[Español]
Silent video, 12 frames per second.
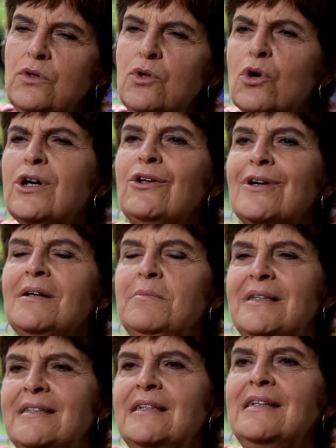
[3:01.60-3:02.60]
No creo que mi
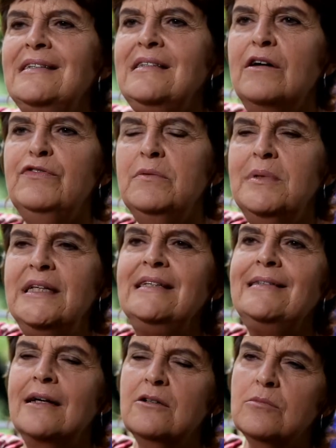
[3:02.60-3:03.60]
cine sea
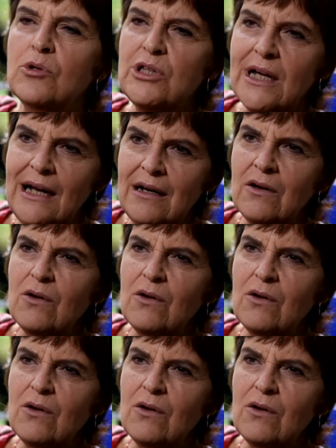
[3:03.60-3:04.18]
feminista como tal.